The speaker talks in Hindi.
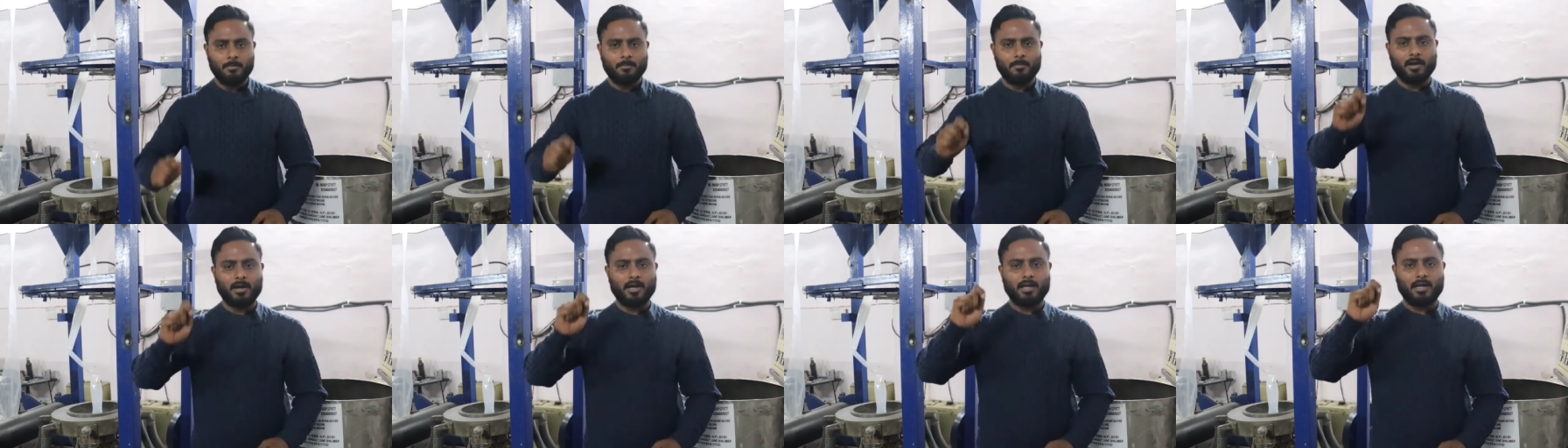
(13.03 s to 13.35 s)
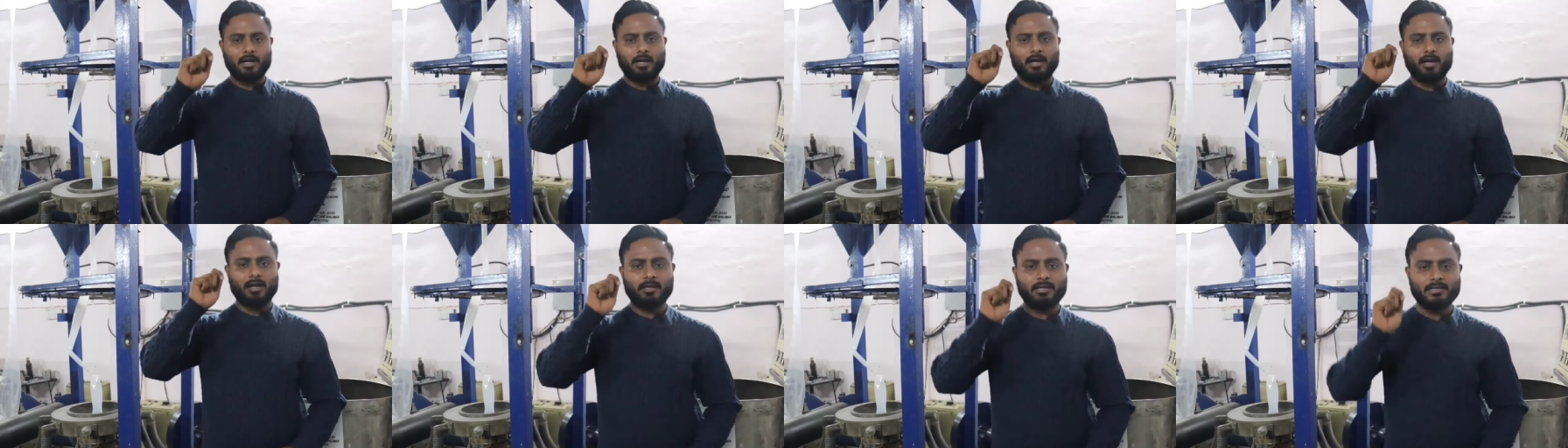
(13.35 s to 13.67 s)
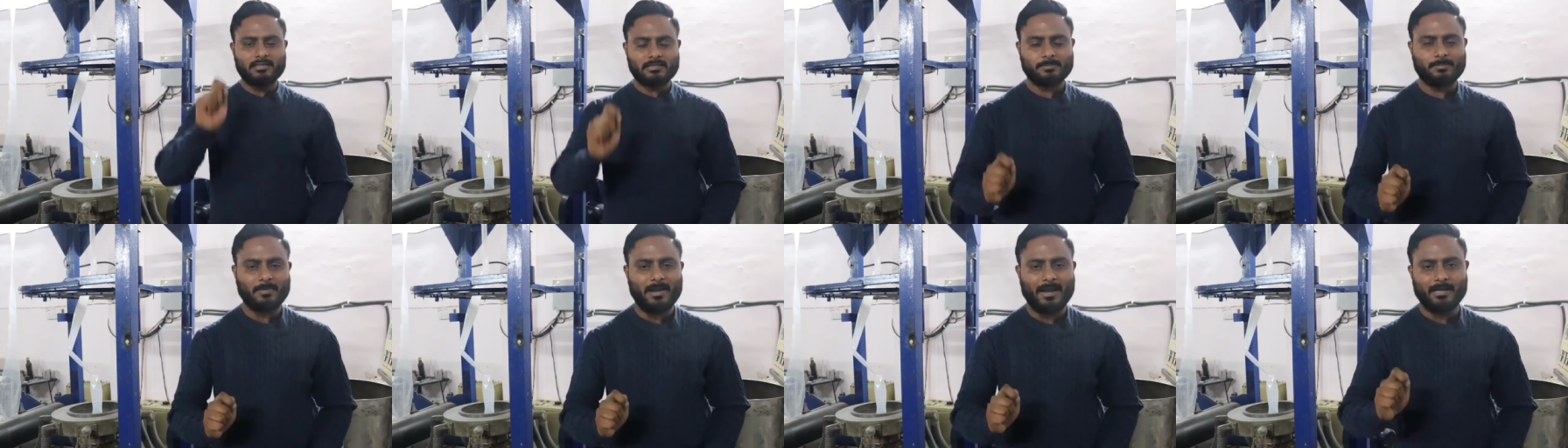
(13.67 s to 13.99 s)
मगर
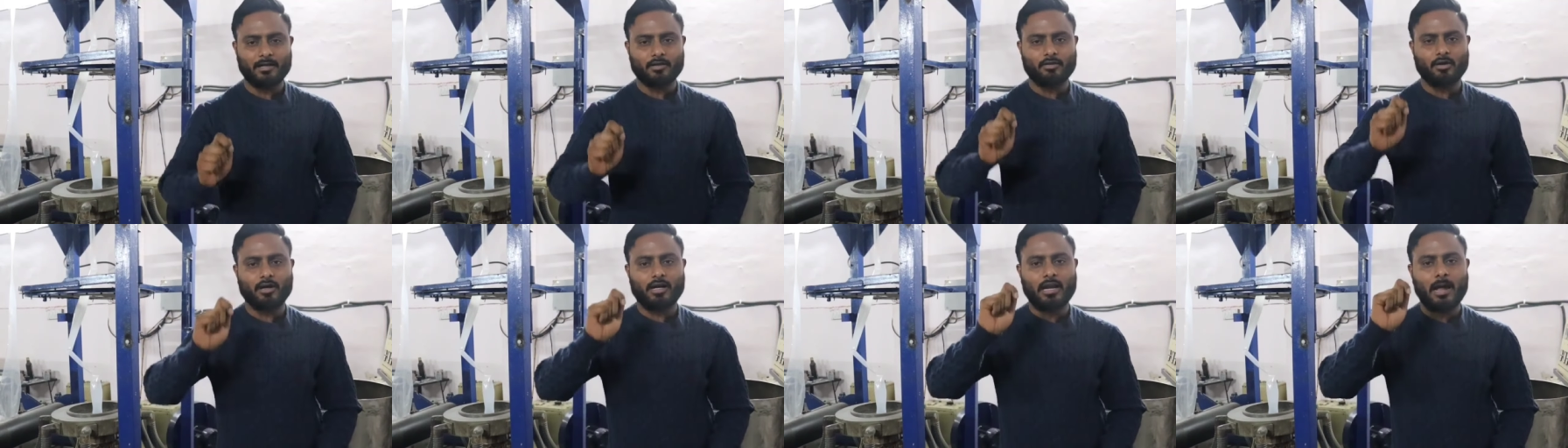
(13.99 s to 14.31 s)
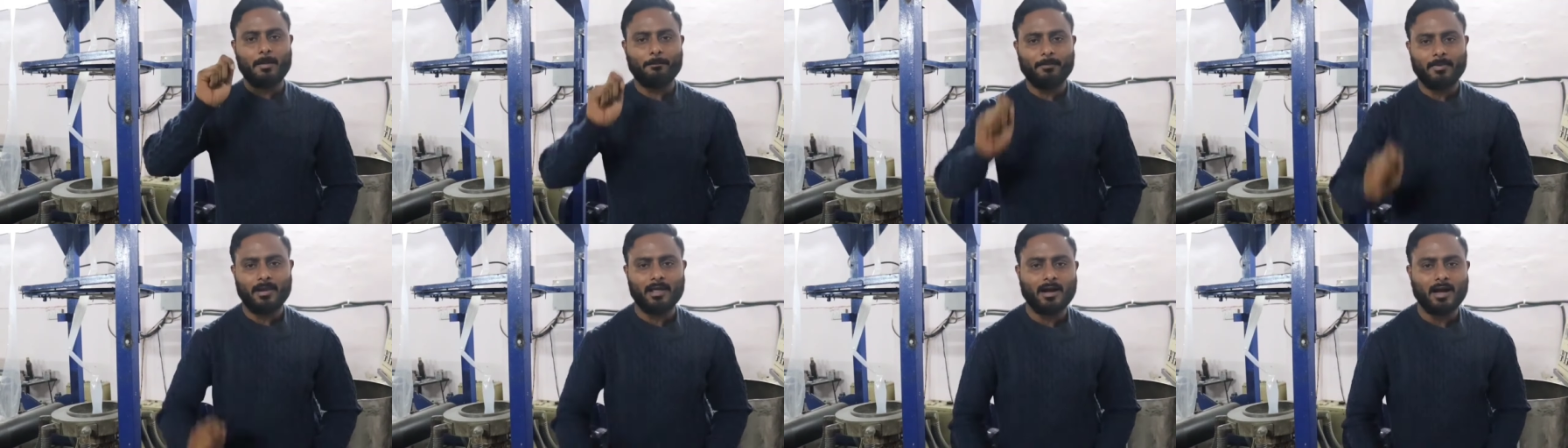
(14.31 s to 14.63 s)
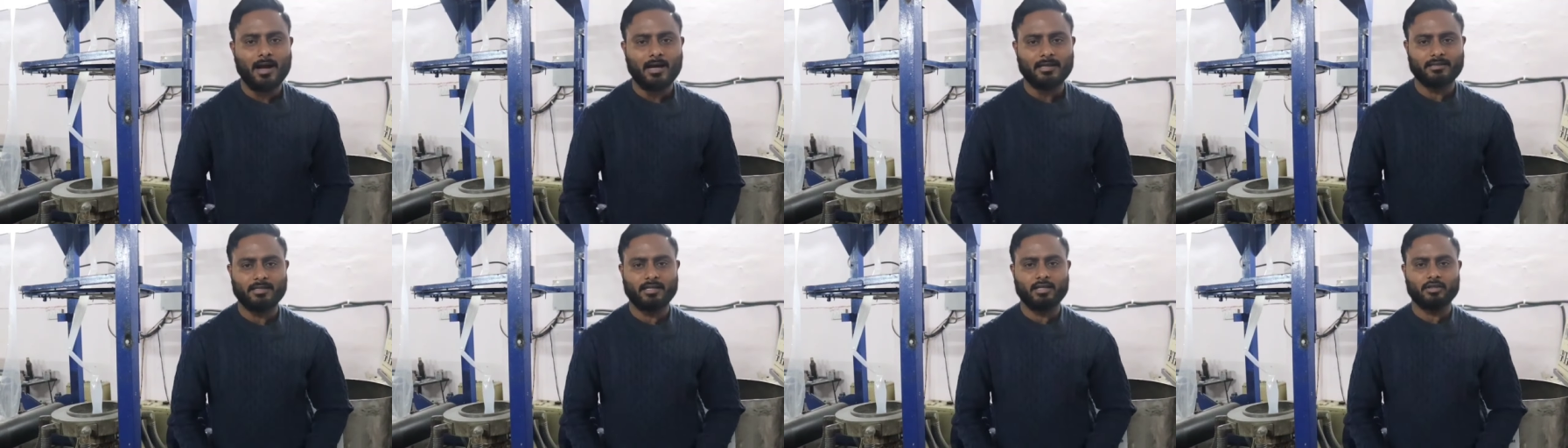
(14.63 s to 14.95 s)
इस प्लांट को अगर आप
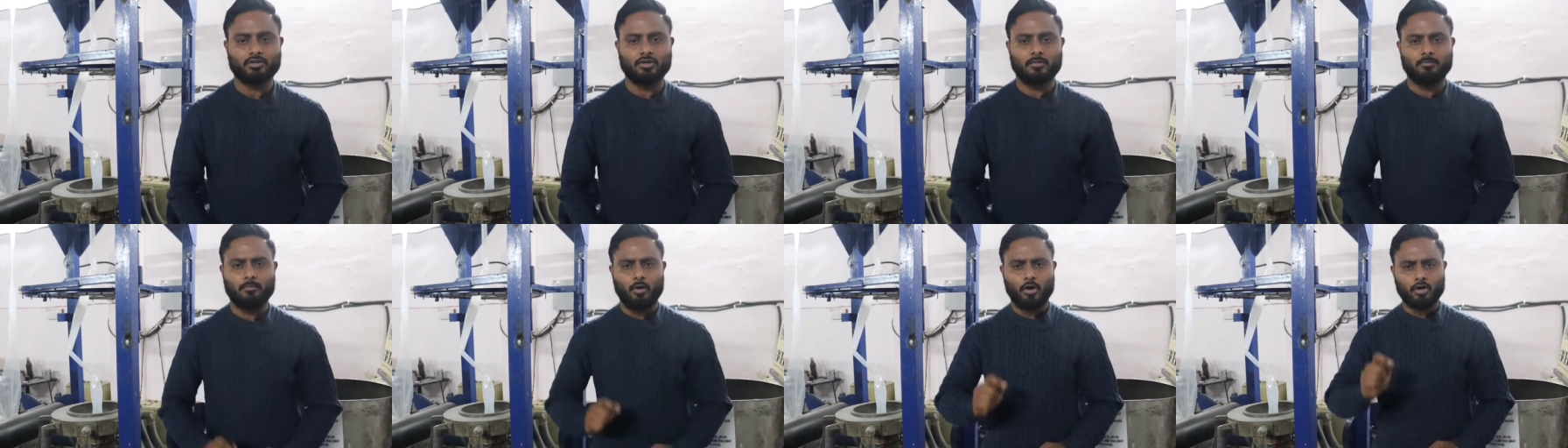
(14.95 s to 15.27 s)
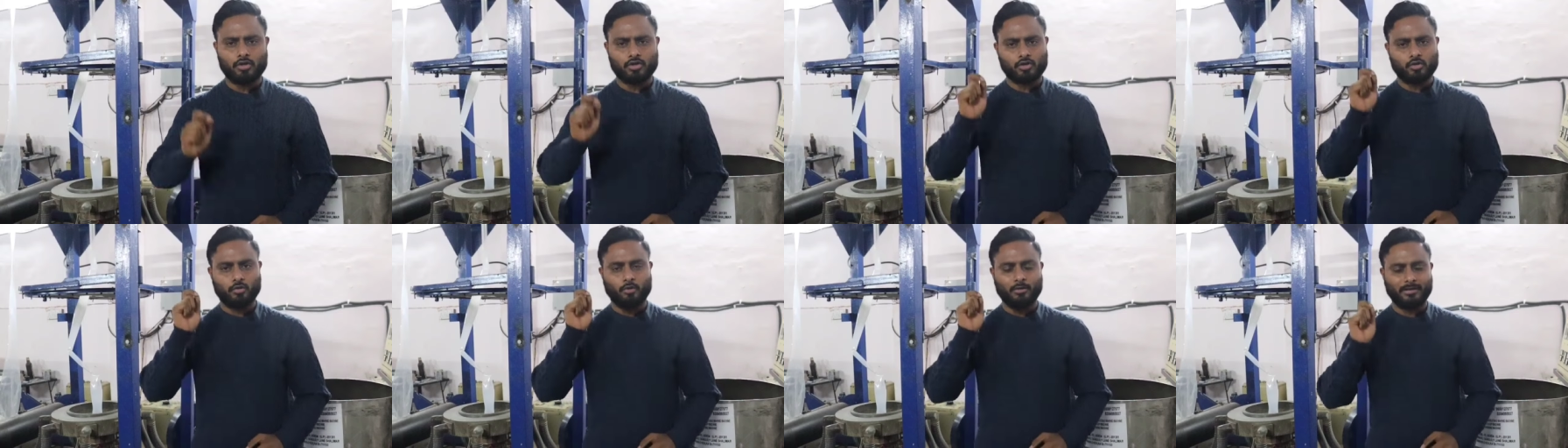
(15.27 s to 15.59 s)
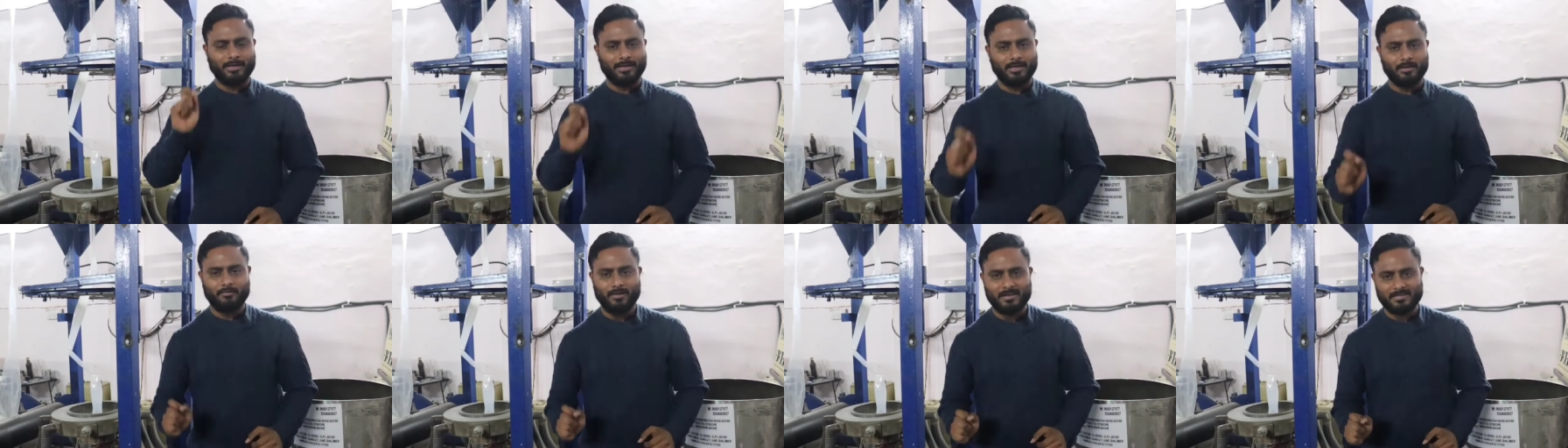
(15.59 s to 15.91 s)
लगाते हैं तो बहुत
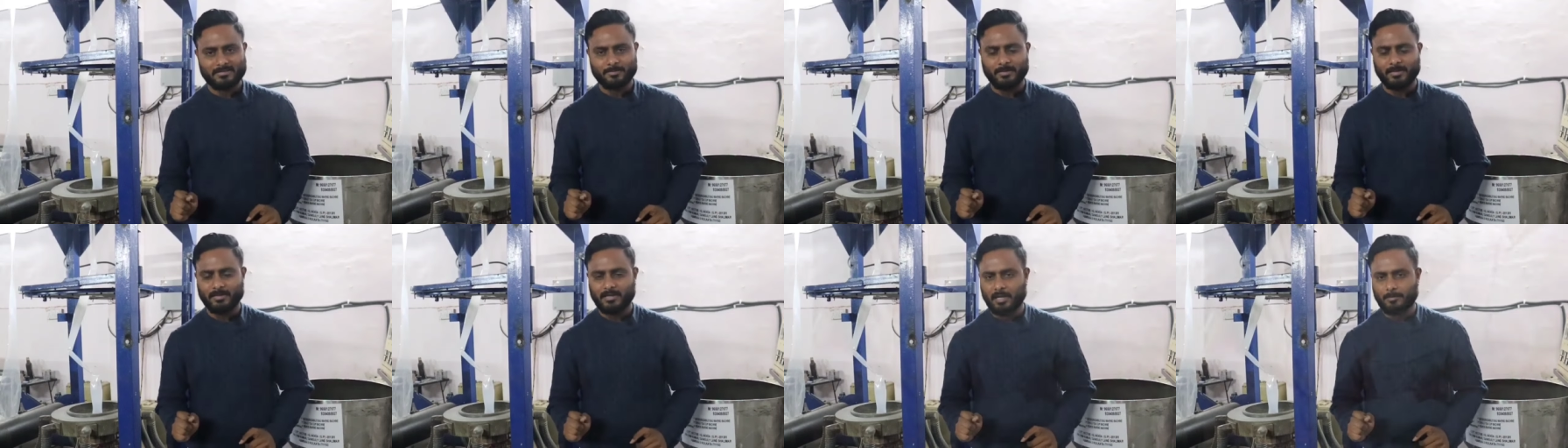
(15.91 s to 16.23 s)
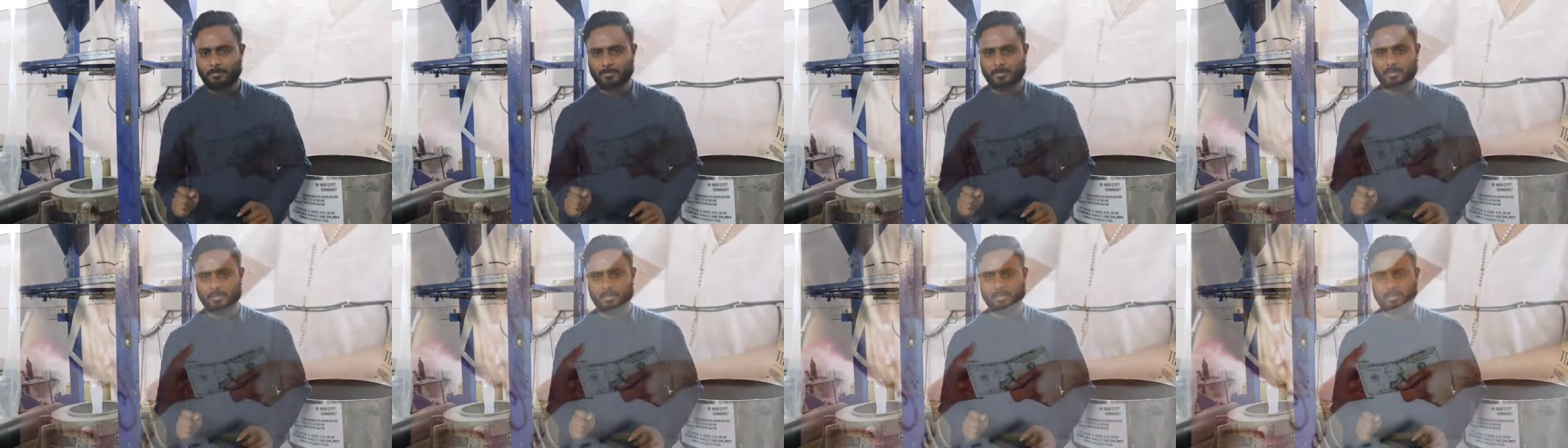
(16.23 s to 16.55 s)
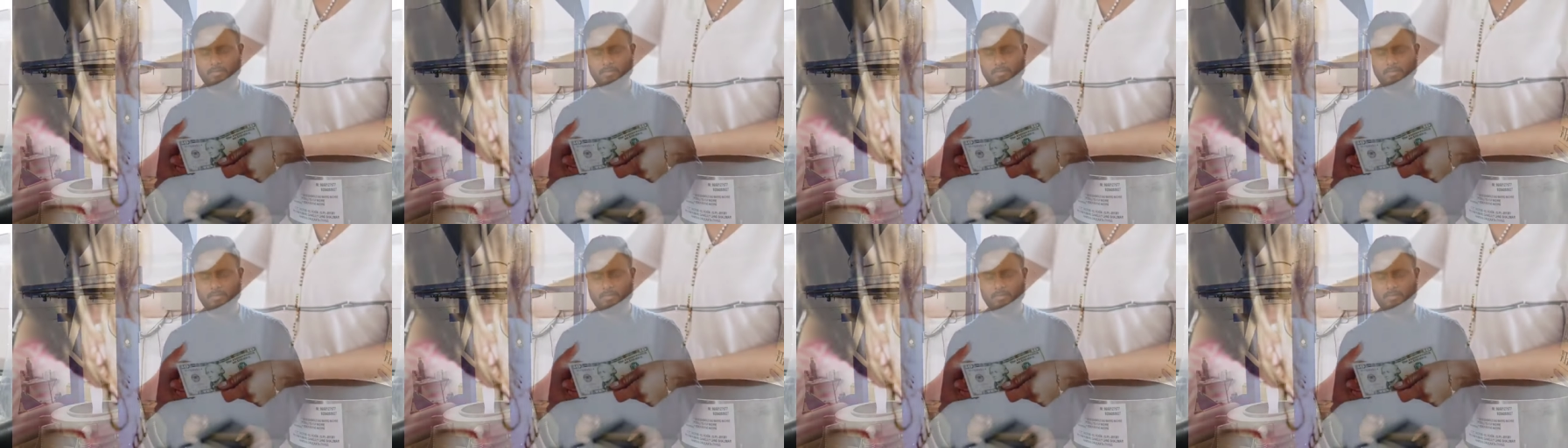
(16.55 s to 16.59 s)
छोटी इन्वेस्टमेंट आपकी